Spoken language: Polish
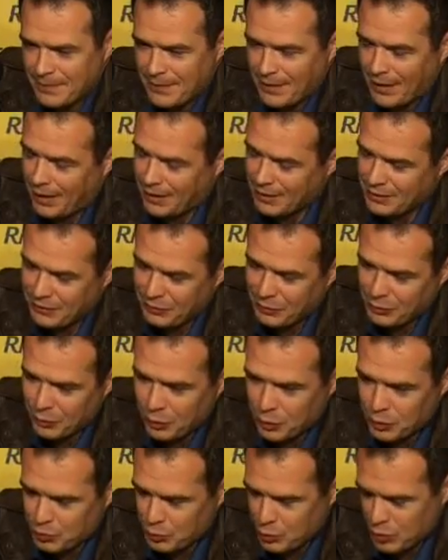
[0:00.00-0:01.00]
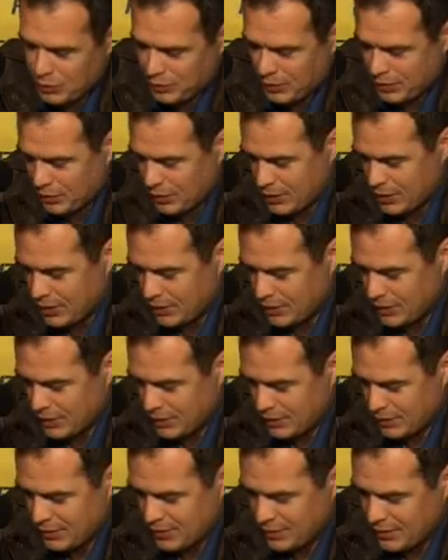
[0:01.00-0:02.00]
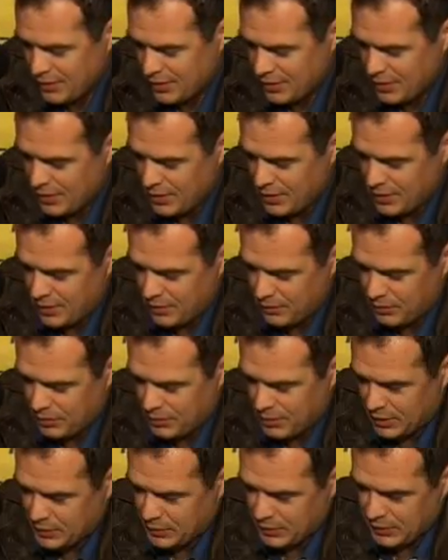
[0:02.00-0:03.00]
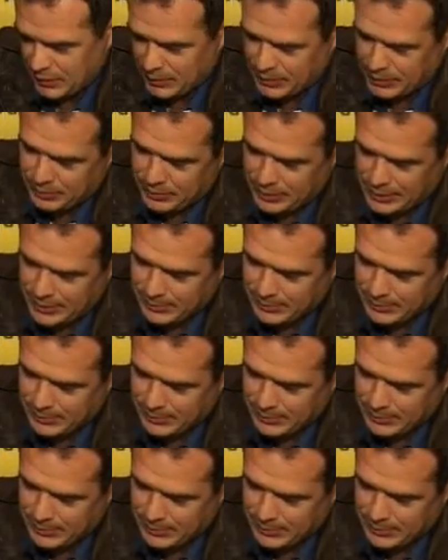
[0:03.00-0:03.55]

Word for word: A nie konseum, wiem, co już musi pan o pytać pana premiera.